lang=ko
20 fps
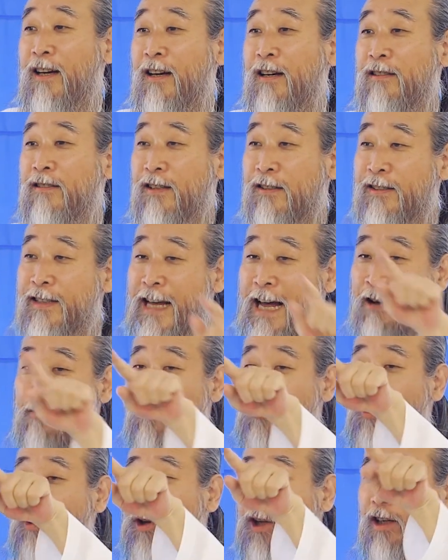그러니까
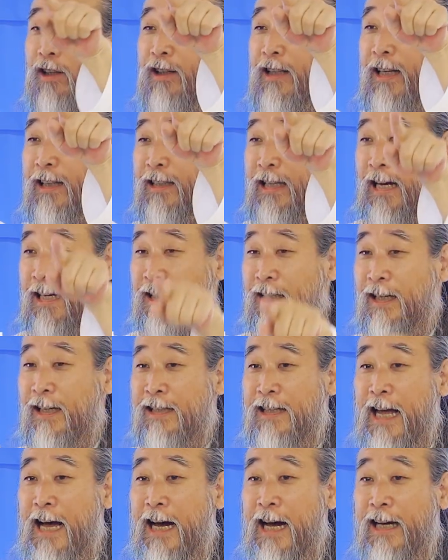창고 이런 데 딱
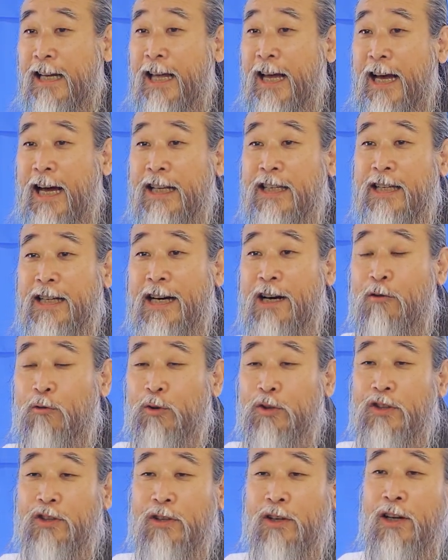사각에
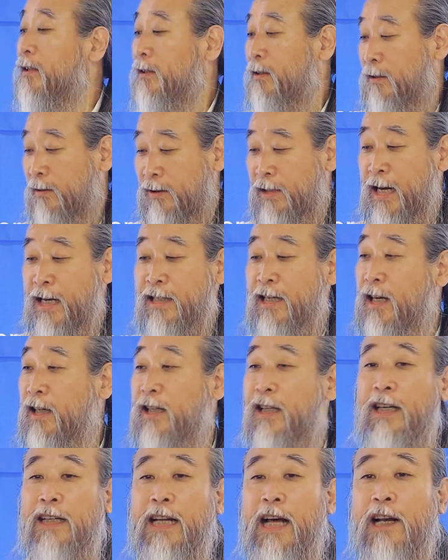갇혀갖고 책상
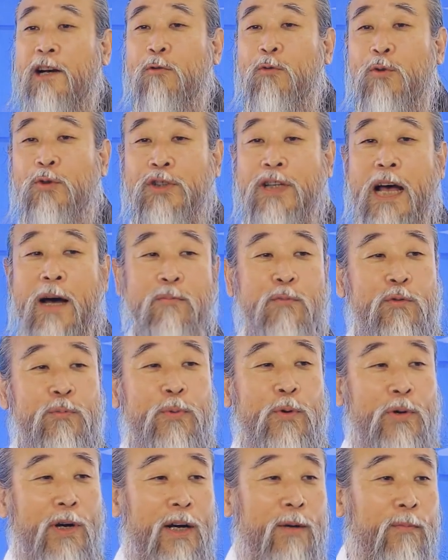위에 놔놓고
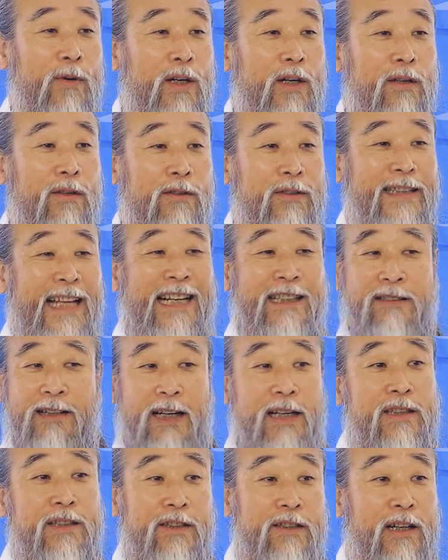사무보라 그러면 그거는
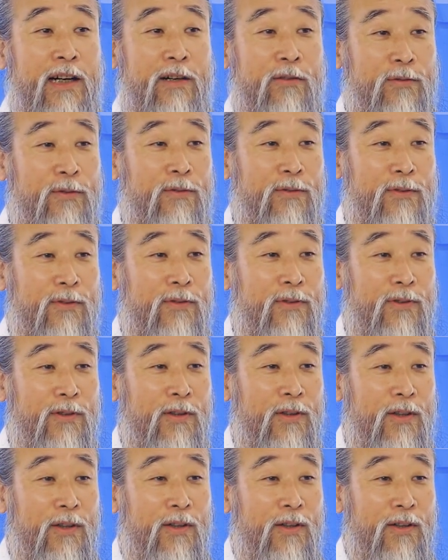딱뜨하기 싫어하고,
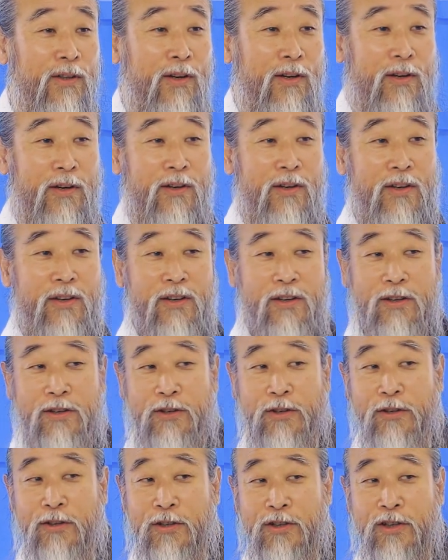어,
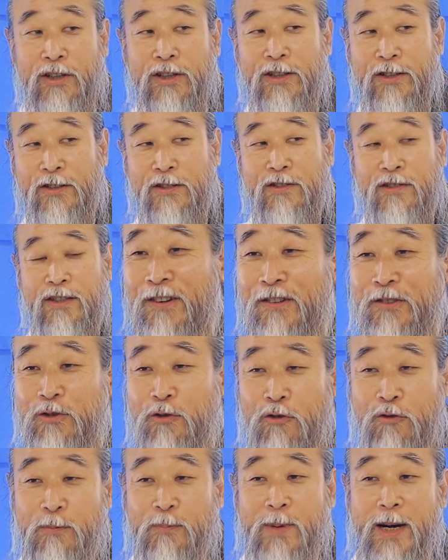그, 그거는
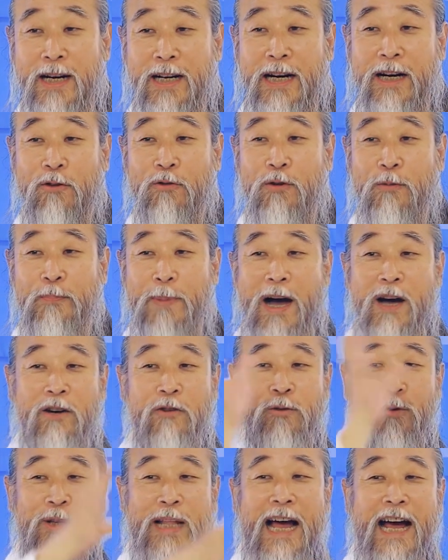조금만 가고
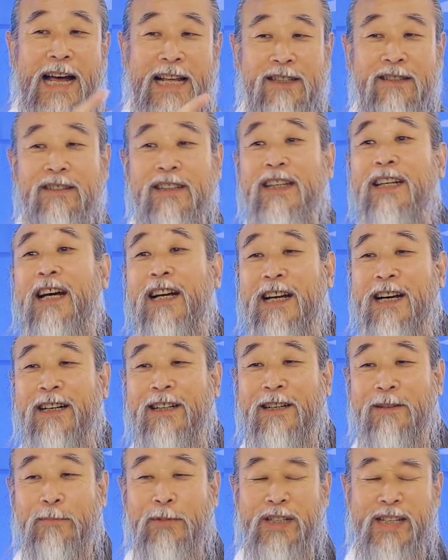밖으로 나가서 일하라
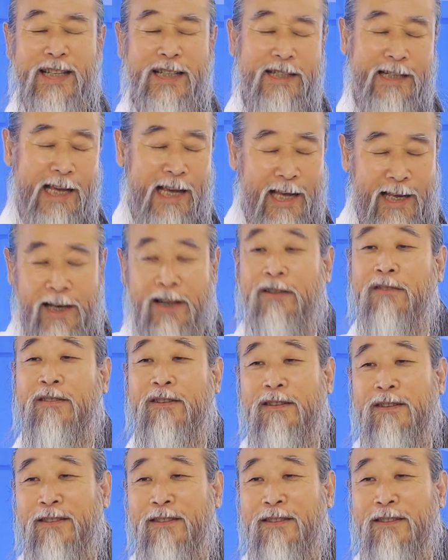그러면 일 잘해요.